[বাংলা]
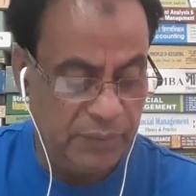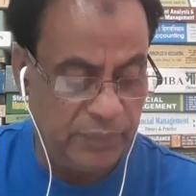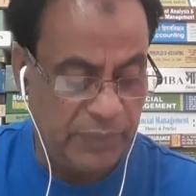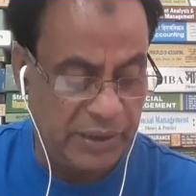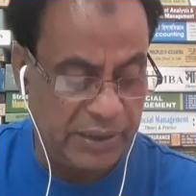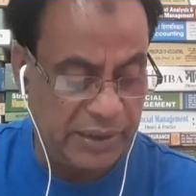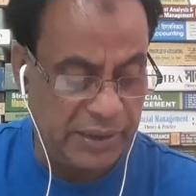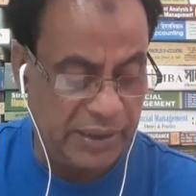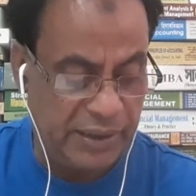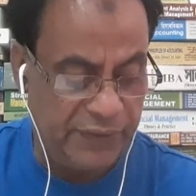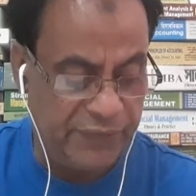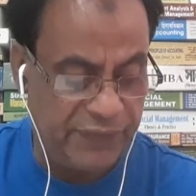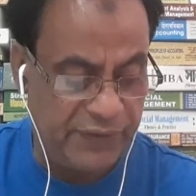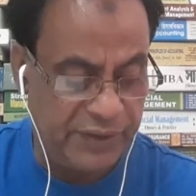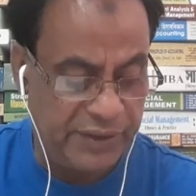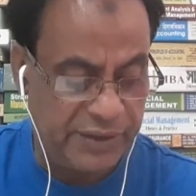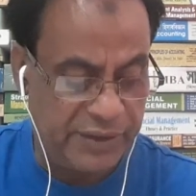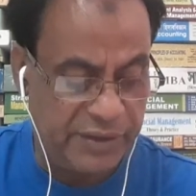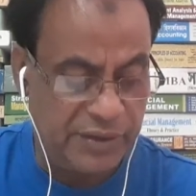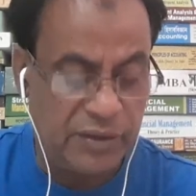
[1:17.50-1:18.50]
বা
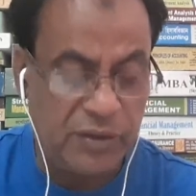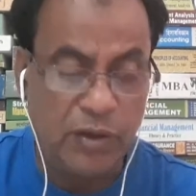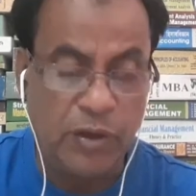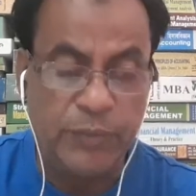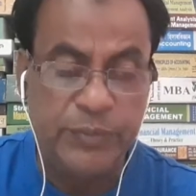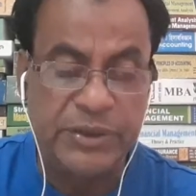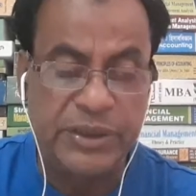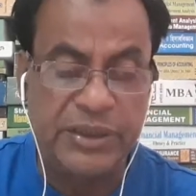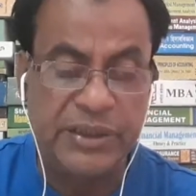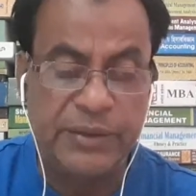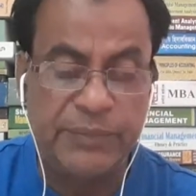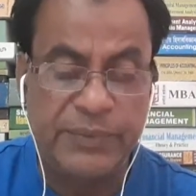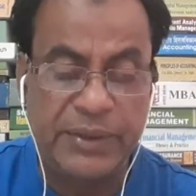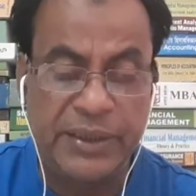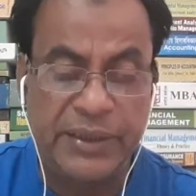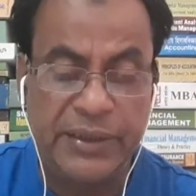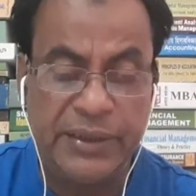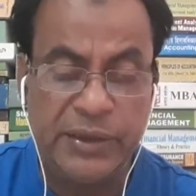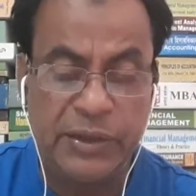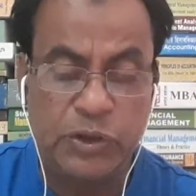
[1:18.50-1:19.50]
ক্ল্যারিফাইড অবজেক্টিভ
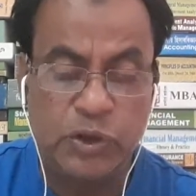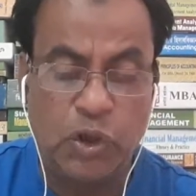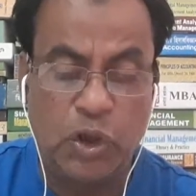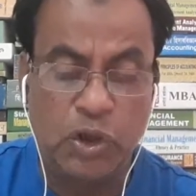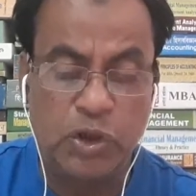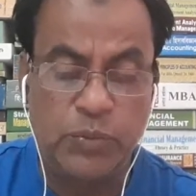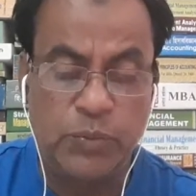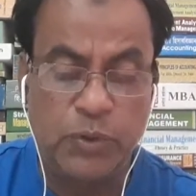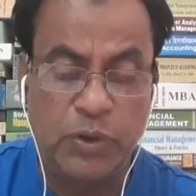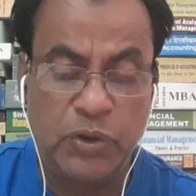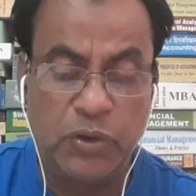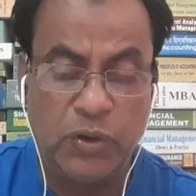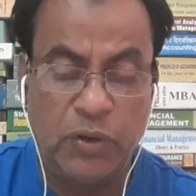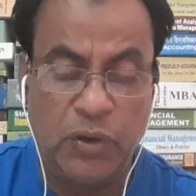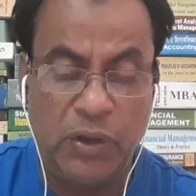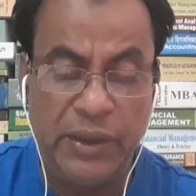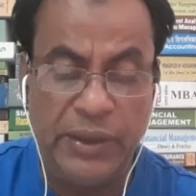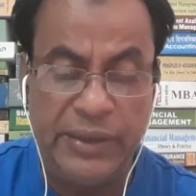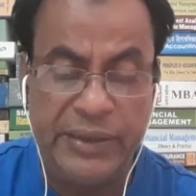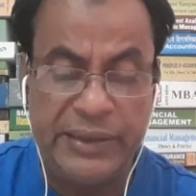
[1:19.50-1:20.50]
থাকে সহজবদ্ধ
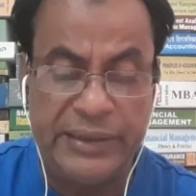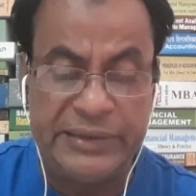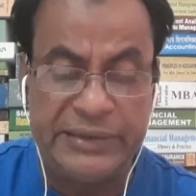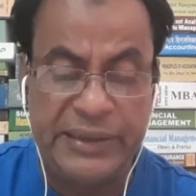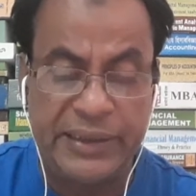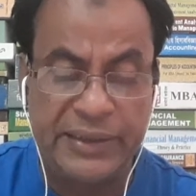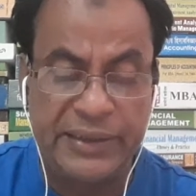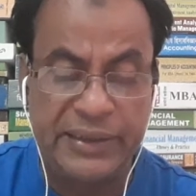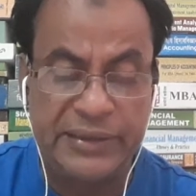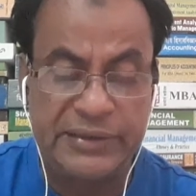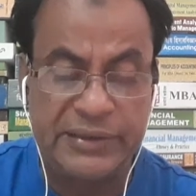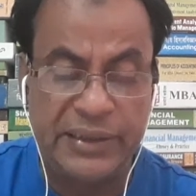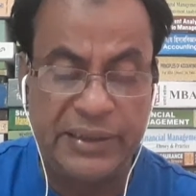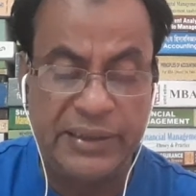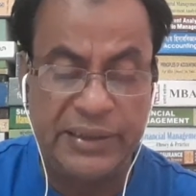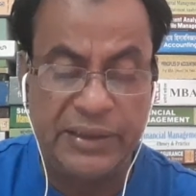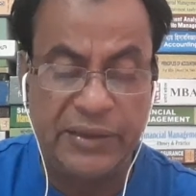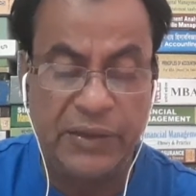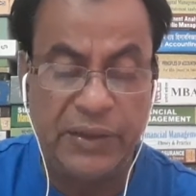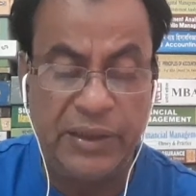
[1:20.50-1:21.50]
হয় ইজি
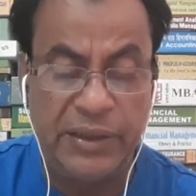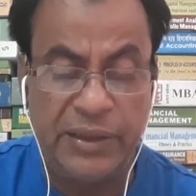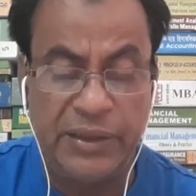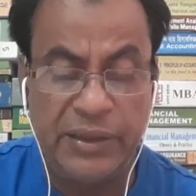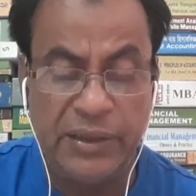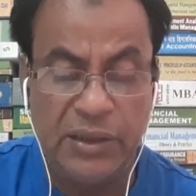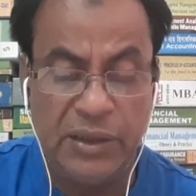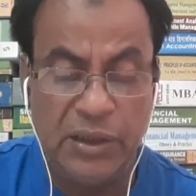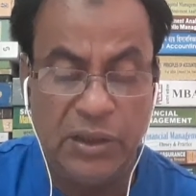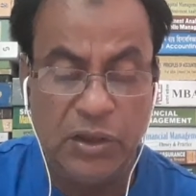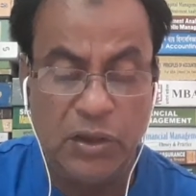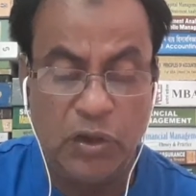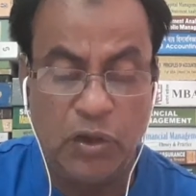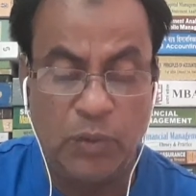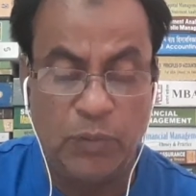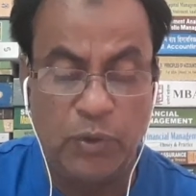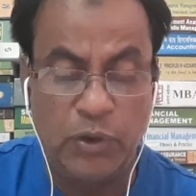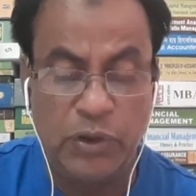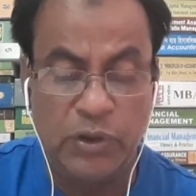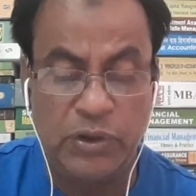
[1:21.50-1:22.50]
আন্ডারস্ট্যান্ডিং হয়
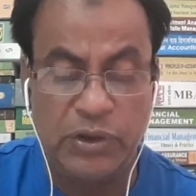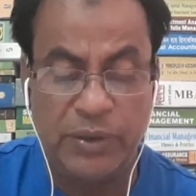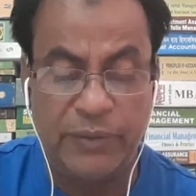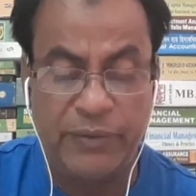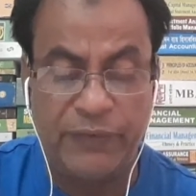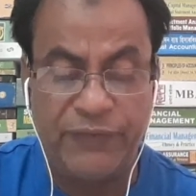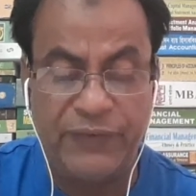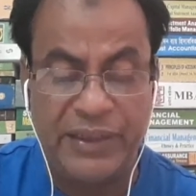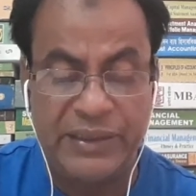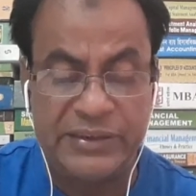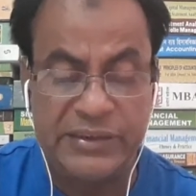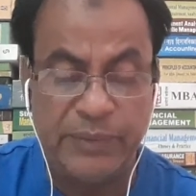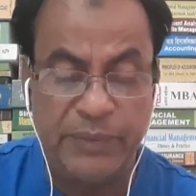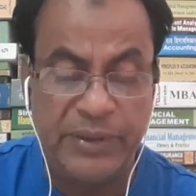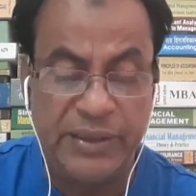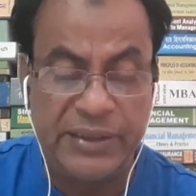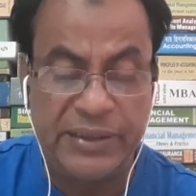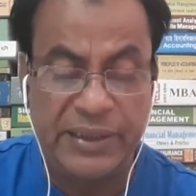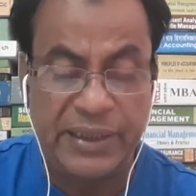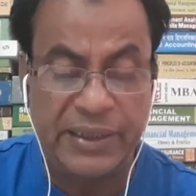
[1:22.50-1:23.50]
নমনীয়তা বা
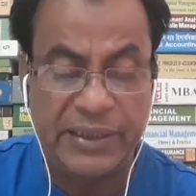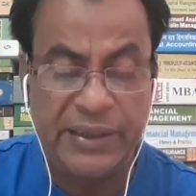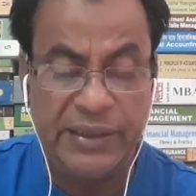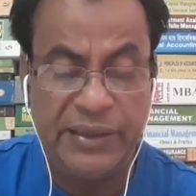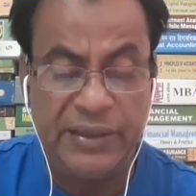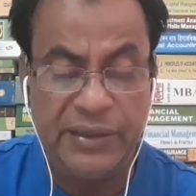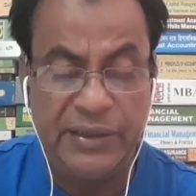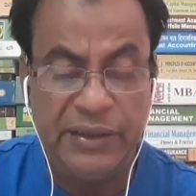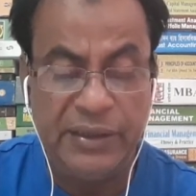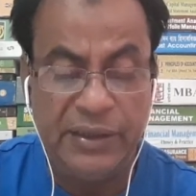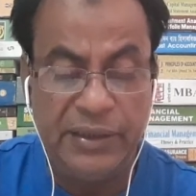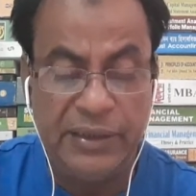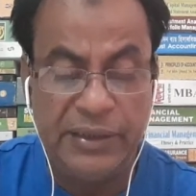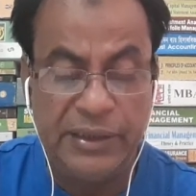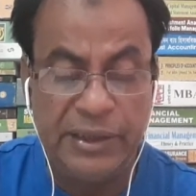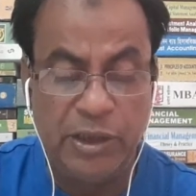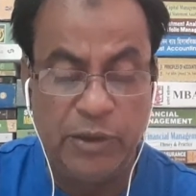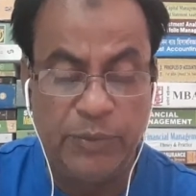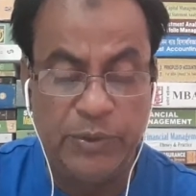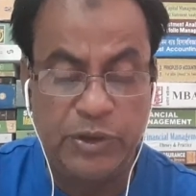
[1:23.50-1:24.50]
ফ্লেক্সিবিলিটি থাকে
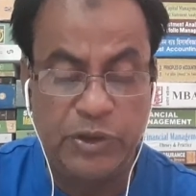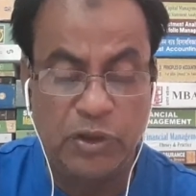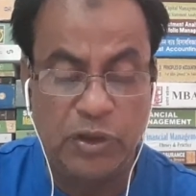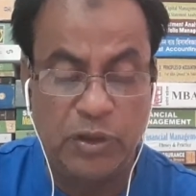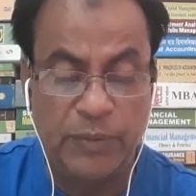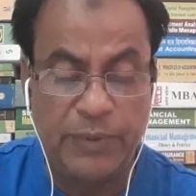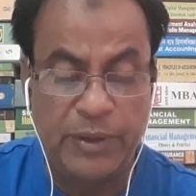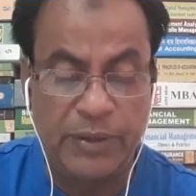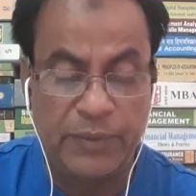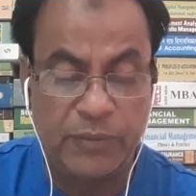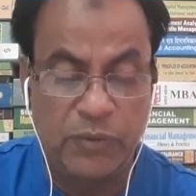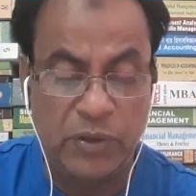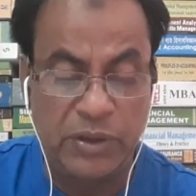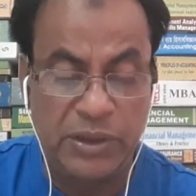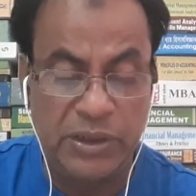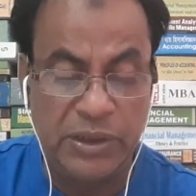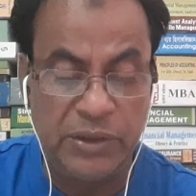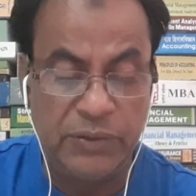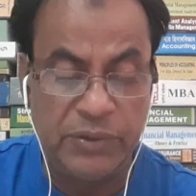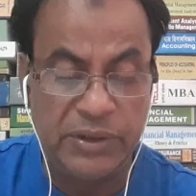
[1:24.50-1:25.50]
নিরবিচ্ছিন্ন বা
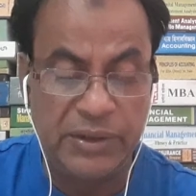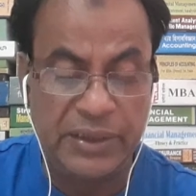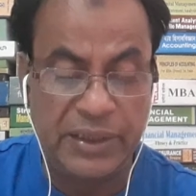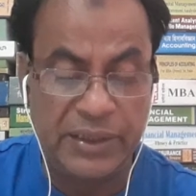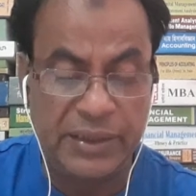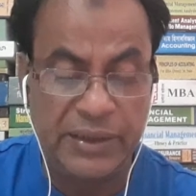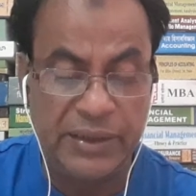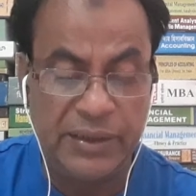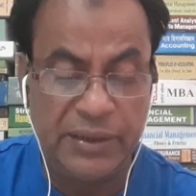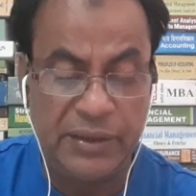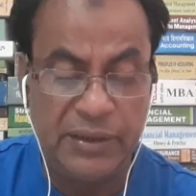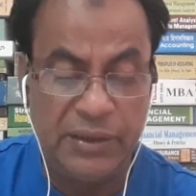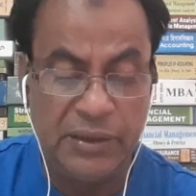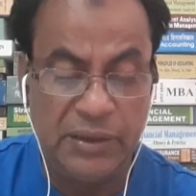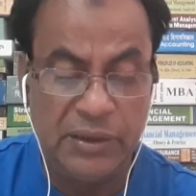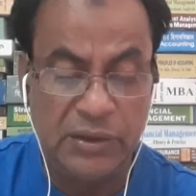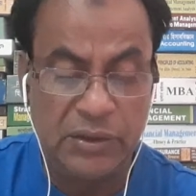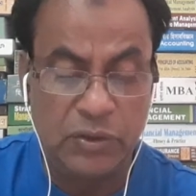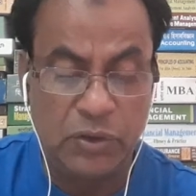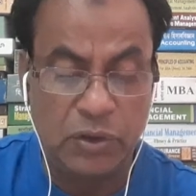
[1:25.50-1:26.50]
কন্টিনিউটি থাকে
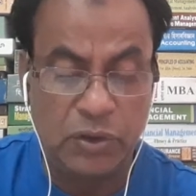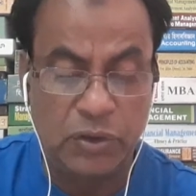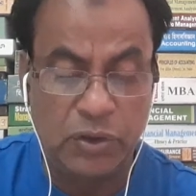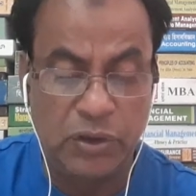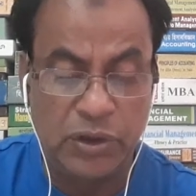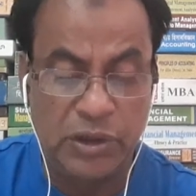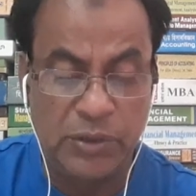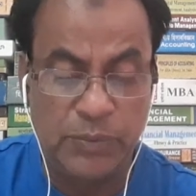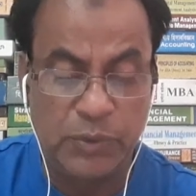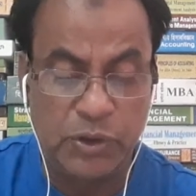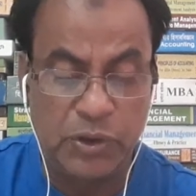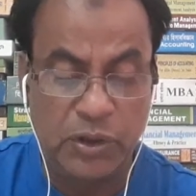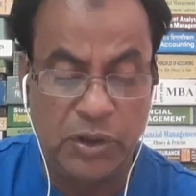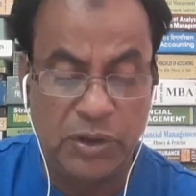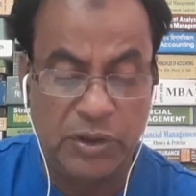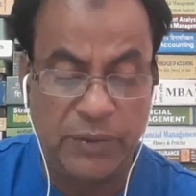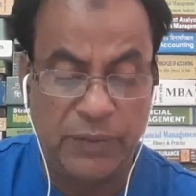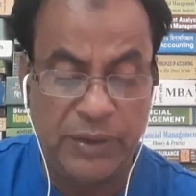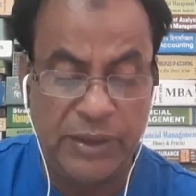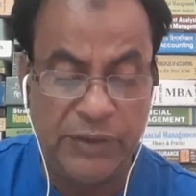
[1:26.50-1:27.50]
তথ্য
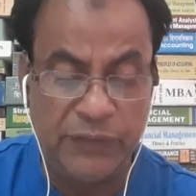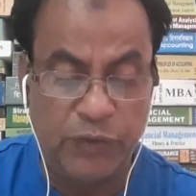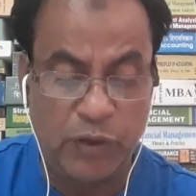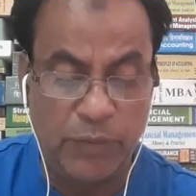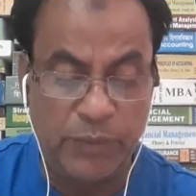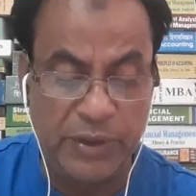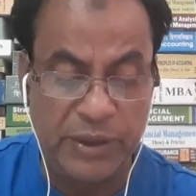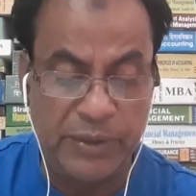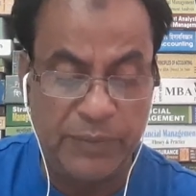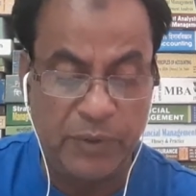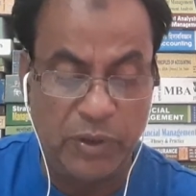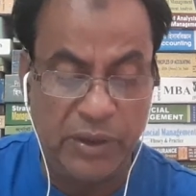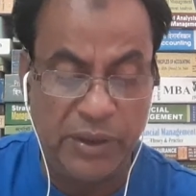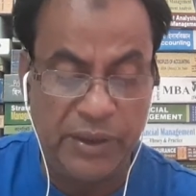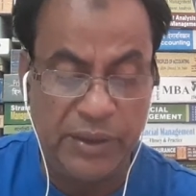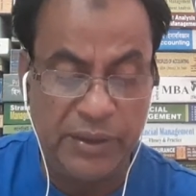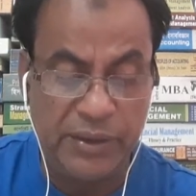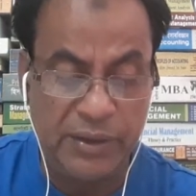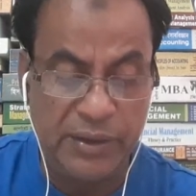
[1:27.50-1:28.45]
নির্ভরশীলতা বা ইনফরমেটিভ হয়